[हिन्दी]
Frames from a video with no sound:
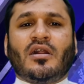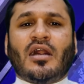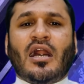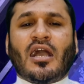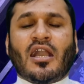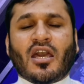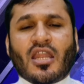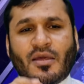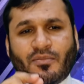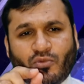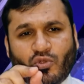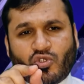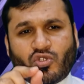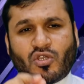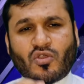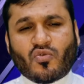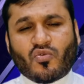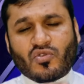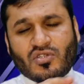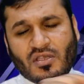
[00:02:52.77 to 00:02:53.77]
अगर आप दोस्तों
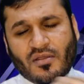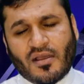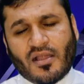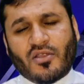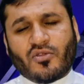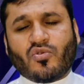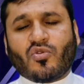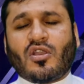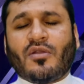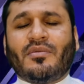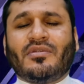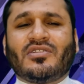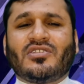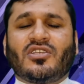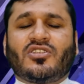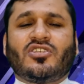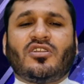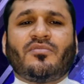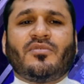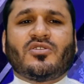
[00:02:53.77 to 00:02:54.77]
कोई सवाल है तो कमेंट
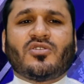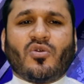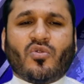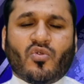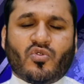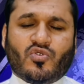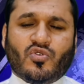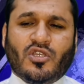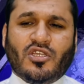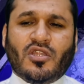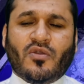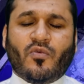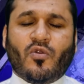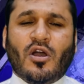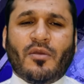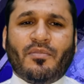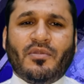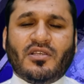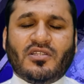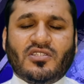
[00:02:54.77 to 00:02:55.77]
सेक्शन में ज़रूर जो है ना वो
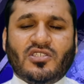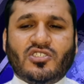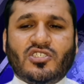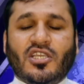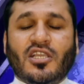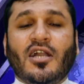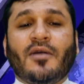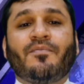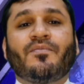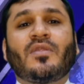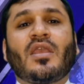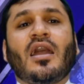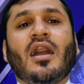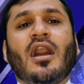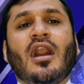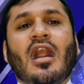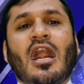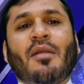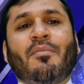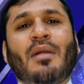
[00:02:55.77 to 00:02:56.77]
आप लिख दीजिएगा
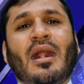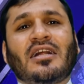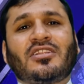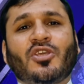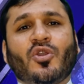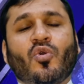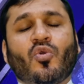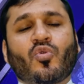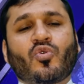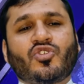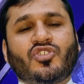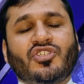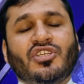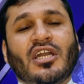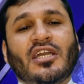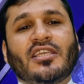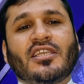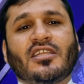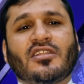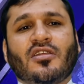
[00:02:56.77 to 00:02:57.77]
अब बात है खुरुज
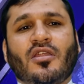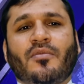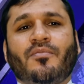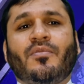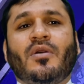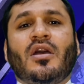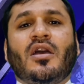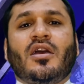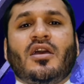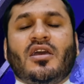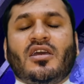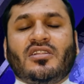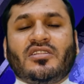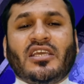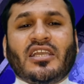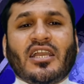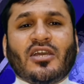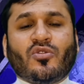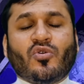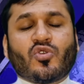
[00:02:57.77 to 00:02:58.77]
नहाई की तरफ
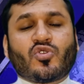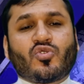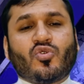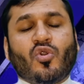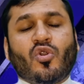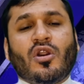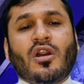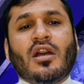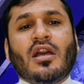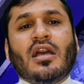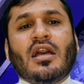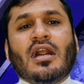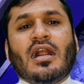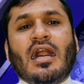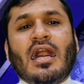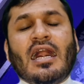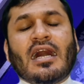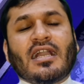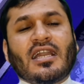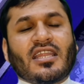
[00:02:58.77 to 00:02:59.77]
देखिए दोस्तों
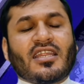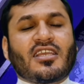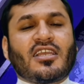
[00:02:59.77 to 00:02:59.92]
अगर